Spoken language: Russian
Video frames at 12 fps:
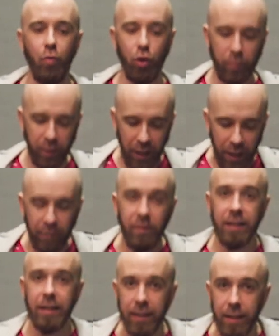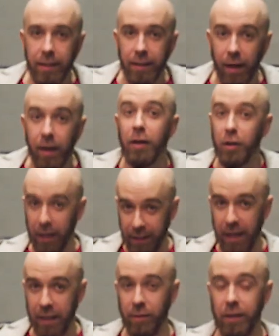Может быть, вы сидите и
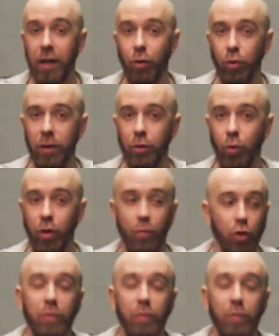рассказываете какую-то историю.